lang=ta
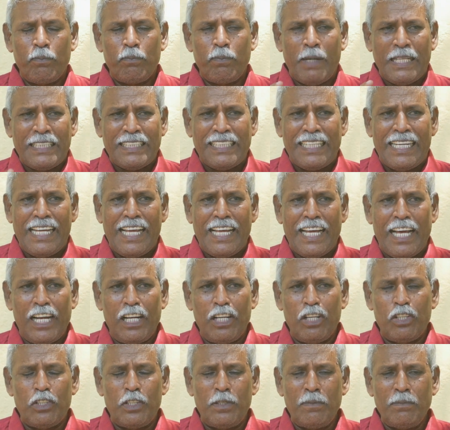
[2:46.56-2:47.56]

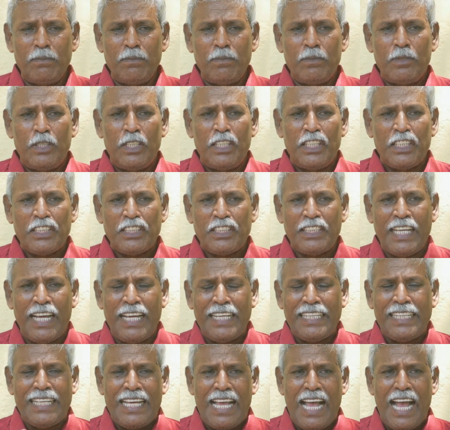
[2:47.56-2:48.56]
பத்திரிகைகளிலும்
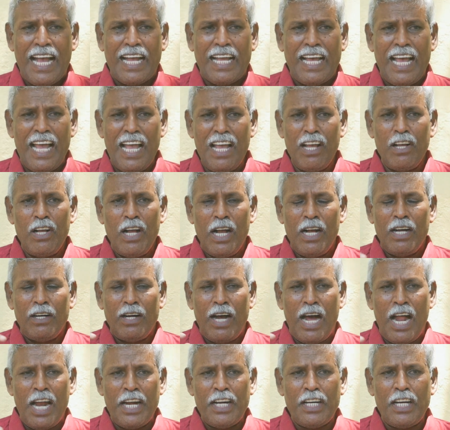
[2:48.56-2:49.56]
செய்தியாக
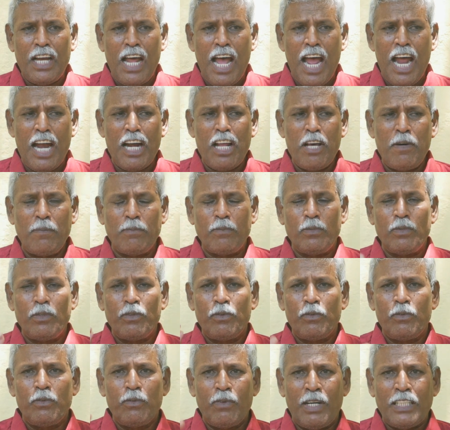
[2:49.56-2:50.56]
அன்றாடம்
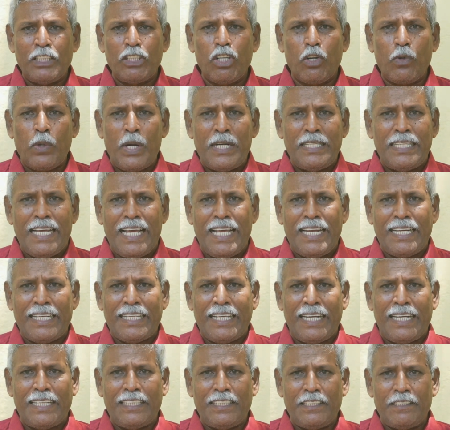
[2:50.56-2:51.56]
வந்து கொண்டே
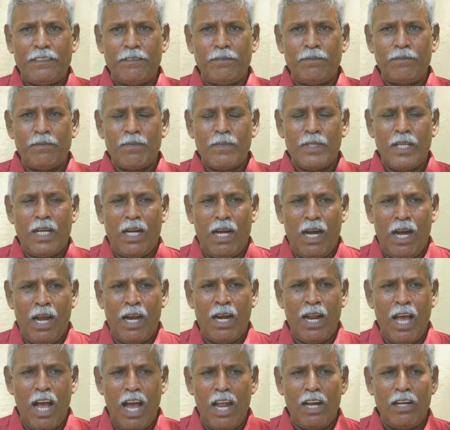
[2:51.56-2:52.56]
இருக்கிறது
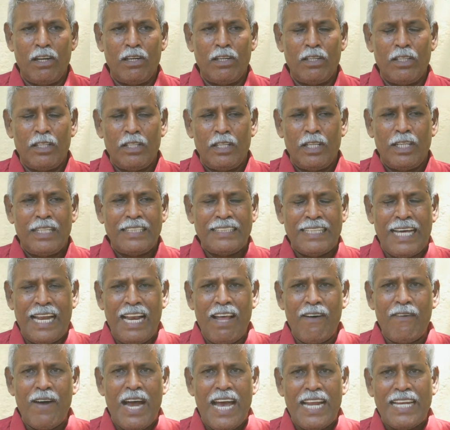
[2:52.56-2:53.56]
ஆனால்
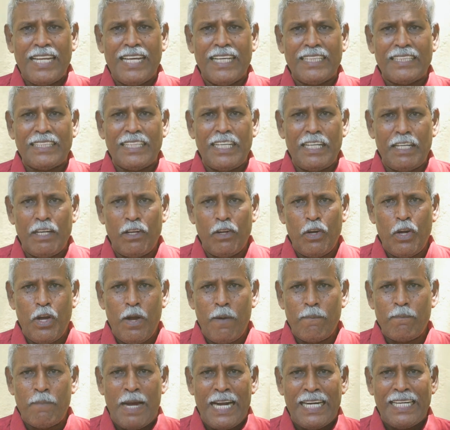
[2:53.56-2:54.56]
நலவாரியத்தின்
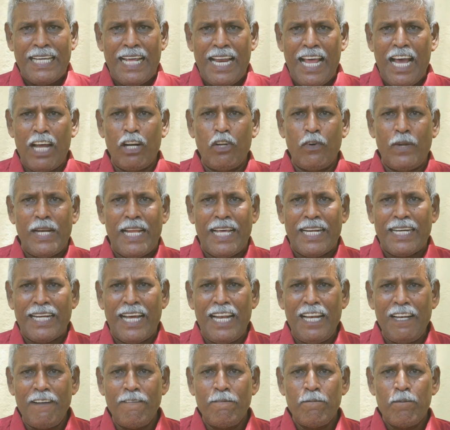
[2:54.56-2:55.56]
மண்டல
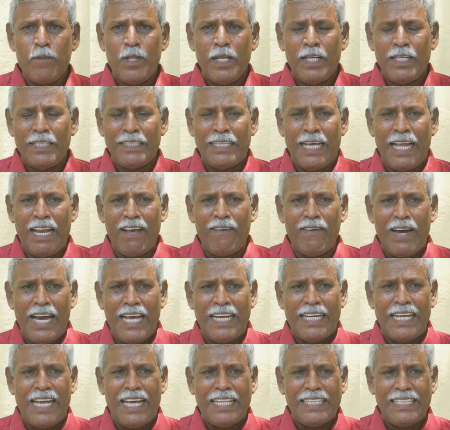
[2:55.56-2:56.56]
அலுவலர்கள்
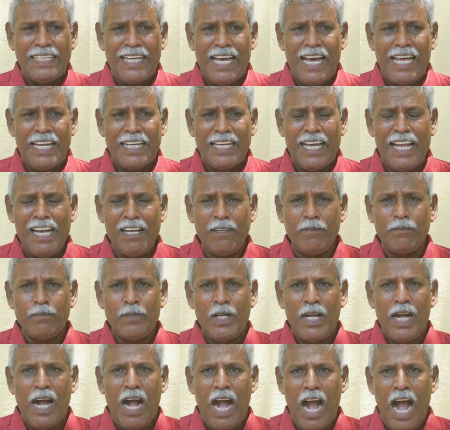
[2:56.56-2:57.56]
நலவாரிய அதிகாரிகள்
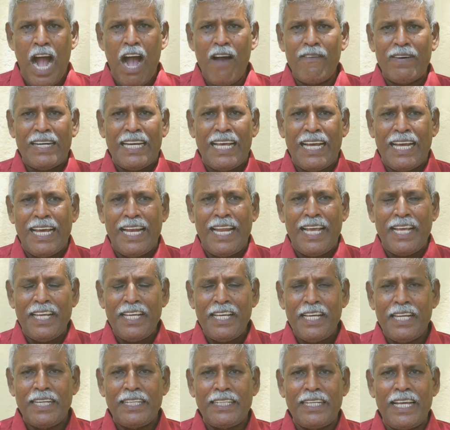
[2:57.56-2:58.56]
ஆவணங்களை
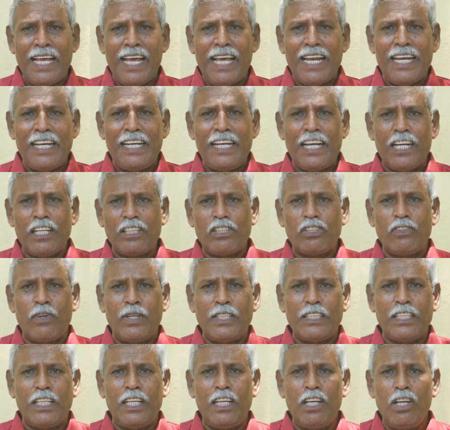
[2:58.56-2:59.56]
நேரில் எடுத்து
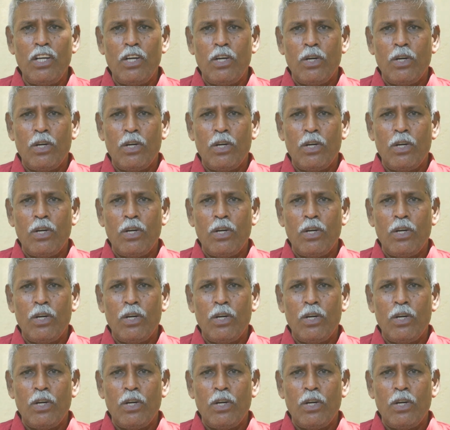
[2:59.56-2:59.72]
வந்து